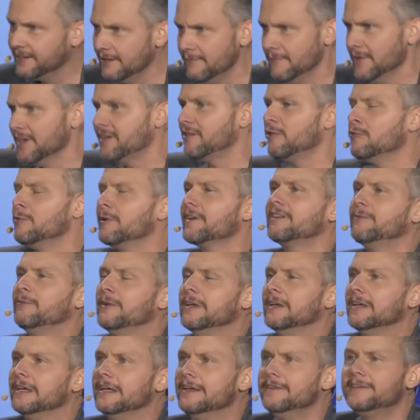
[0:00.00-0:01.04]
sind wir sowas
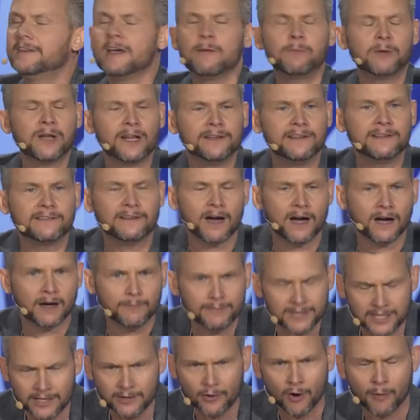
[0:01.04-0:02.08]
wie interplanetare
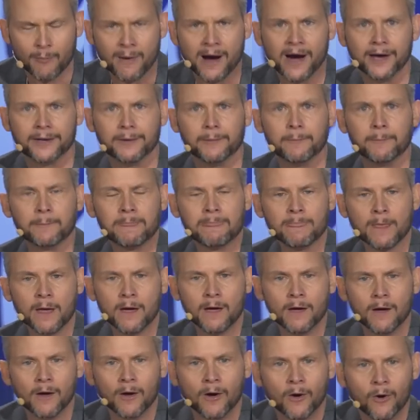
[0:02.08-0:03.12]
Mietnomaden.
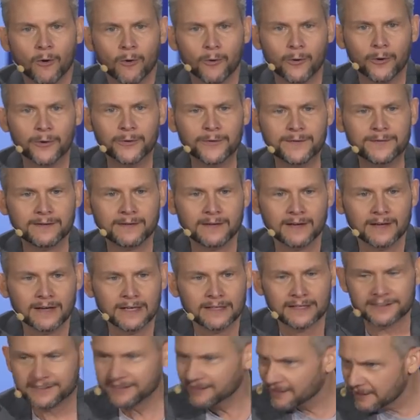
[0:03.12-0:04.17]
Und
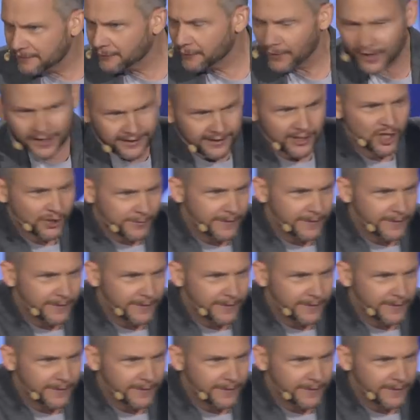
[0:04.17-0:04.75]
das ist jetzt für einige